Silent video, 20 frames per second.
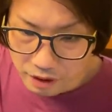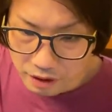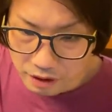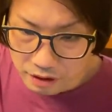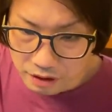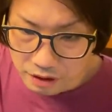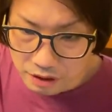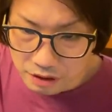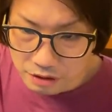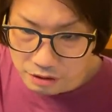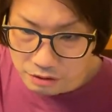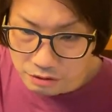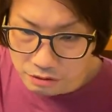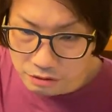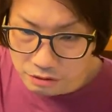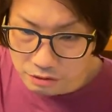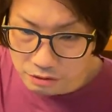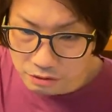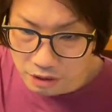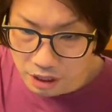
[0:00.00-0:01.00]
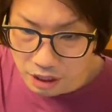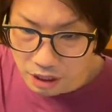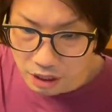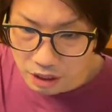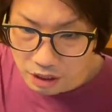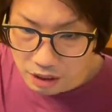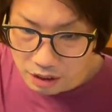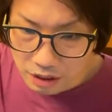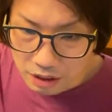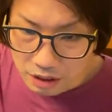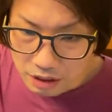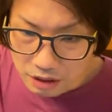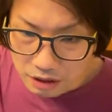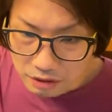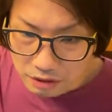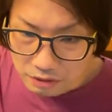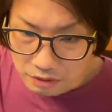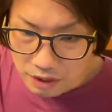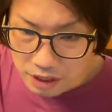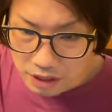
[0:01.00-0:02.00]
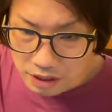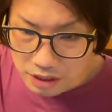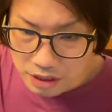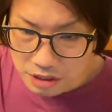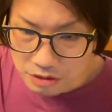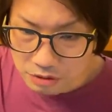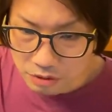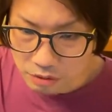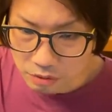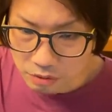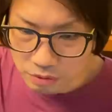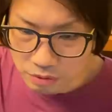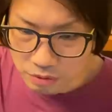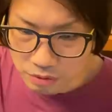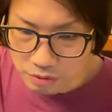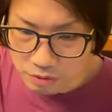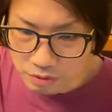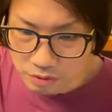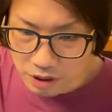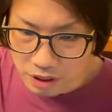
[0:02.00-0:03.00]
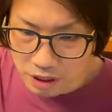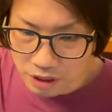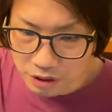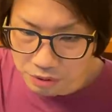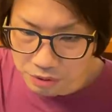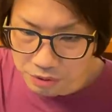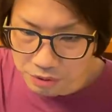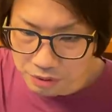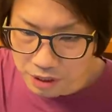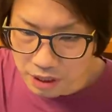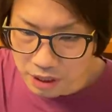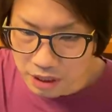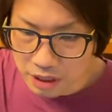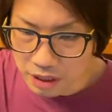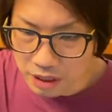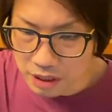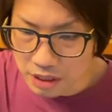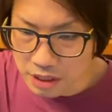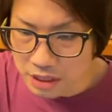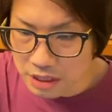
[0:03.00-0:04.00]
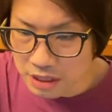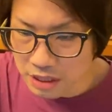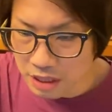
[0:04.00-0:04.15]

で、理由はファンタジーの方はこの曲は歌謡曲でありながらいち、